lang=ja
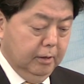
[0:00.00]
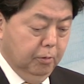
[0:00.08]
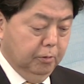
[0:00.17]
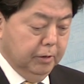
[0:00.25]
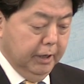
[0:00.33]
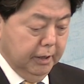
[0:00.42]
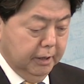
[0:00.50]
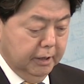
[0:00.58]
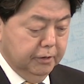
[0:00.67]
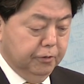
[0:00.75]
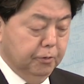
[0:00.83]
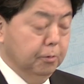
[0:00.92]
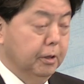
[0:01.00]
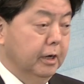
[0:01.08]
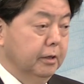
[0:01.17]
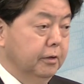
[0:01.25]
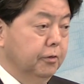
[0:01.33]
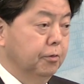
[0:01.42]
国連憲章
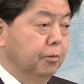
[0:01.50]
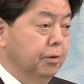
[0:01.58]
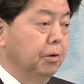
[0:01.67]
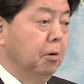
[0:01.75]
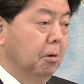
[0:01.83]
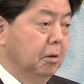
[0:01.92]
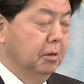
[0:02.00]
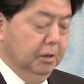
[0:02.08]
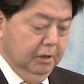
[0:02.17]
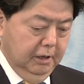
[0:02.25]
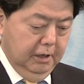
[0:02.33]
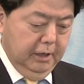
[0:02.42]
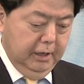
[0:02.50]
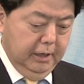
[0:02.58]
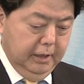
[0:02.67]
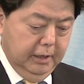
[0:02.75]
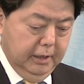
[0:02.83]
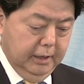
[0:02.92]
第2条の
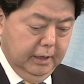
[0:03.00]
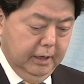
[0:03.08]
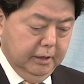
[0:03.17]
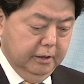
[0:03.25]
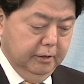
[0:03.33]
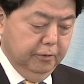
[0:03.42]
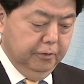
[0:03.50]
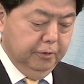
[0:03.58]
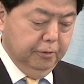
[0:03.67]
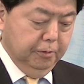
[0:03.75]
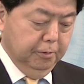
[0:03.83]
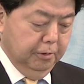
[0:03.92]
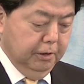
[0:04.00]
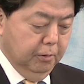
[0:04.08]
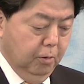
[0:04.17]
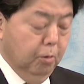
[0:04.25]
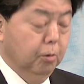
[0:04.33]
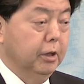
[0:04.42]
4が禁じる違
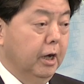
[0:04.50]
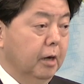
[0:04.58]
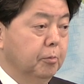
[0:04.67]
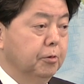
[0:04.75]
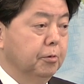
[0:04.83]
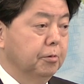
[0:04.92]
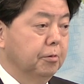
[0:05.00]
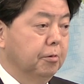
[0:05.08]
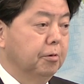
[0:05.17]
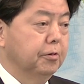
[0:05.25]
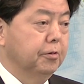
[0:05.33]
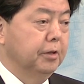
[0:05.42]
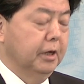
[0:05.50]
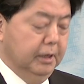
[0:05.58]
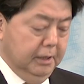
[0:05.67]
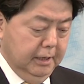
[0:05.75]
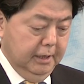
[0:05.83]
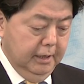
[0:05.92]
法な武力の行使であり、